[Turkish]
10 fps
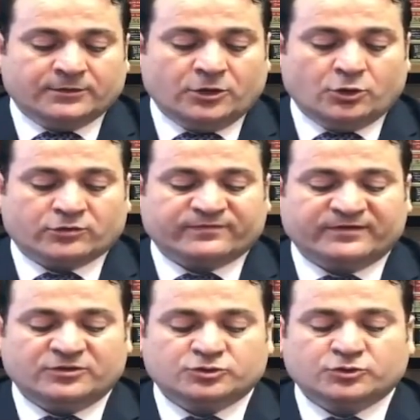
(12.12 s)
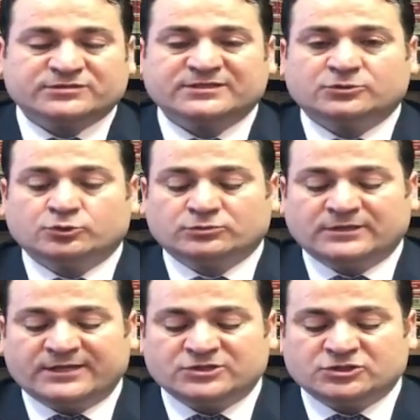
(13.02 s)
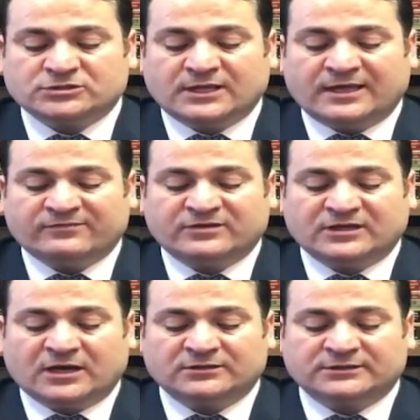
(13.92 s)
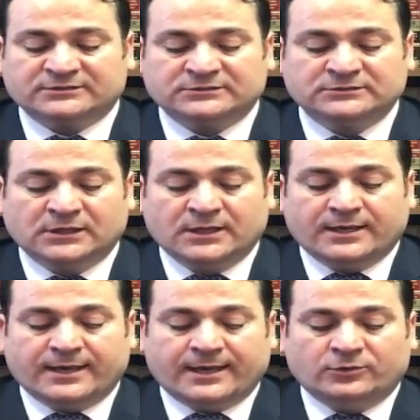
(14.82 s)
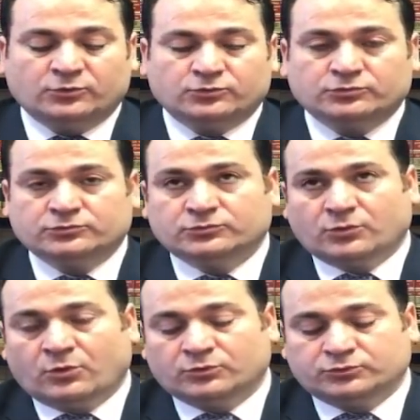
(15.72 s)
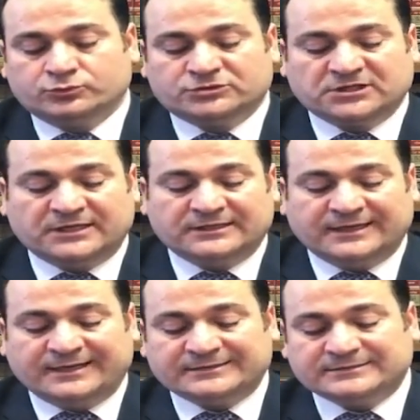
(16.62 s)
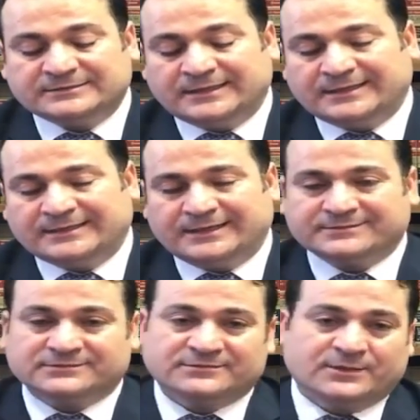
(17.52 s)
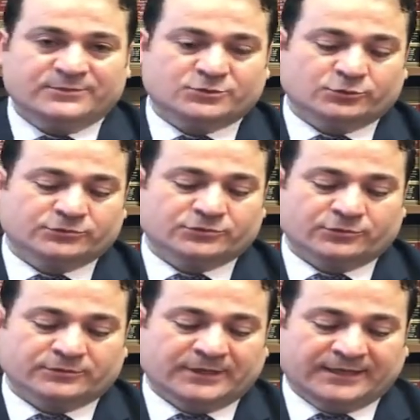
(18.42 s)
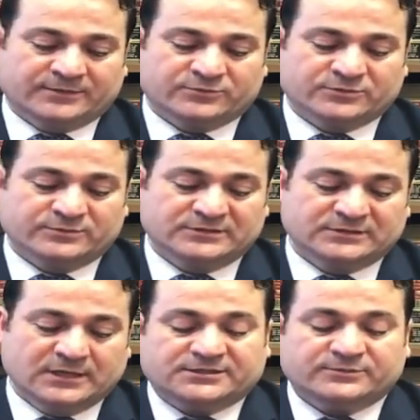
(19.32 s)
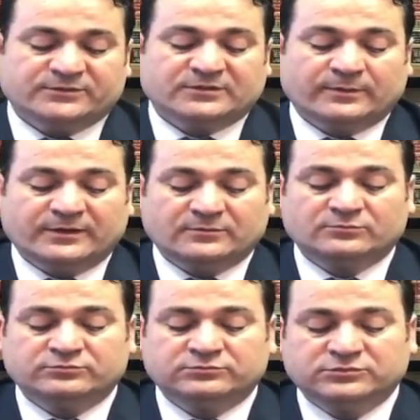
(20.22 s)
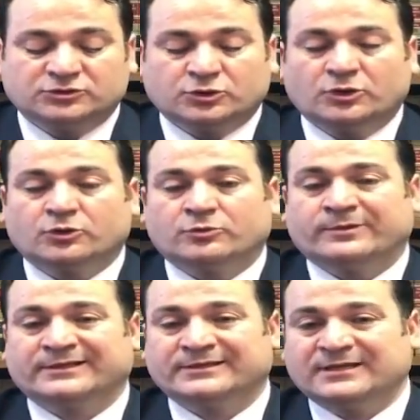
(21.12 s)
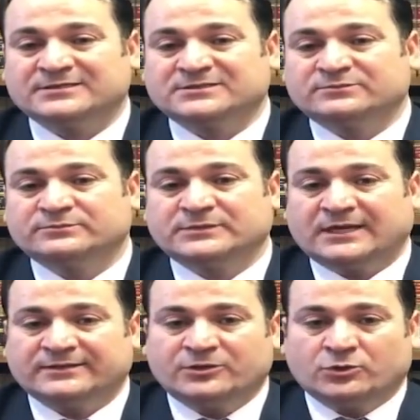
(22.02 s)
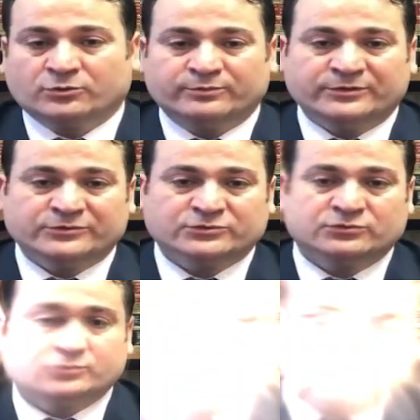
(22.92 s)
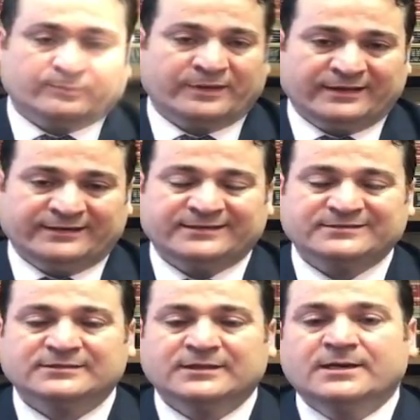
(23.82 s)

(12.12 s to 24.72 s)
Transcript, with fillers: New York ve New Jersey'de Türkler için ev kiralarının en uygun olduğu şehirler nerelerdir diye bir soru soruyor takipçimiz. Şimdi tabii şöyle görmek lazım. Yani New York biliyorsunuz büyük bir eyalet.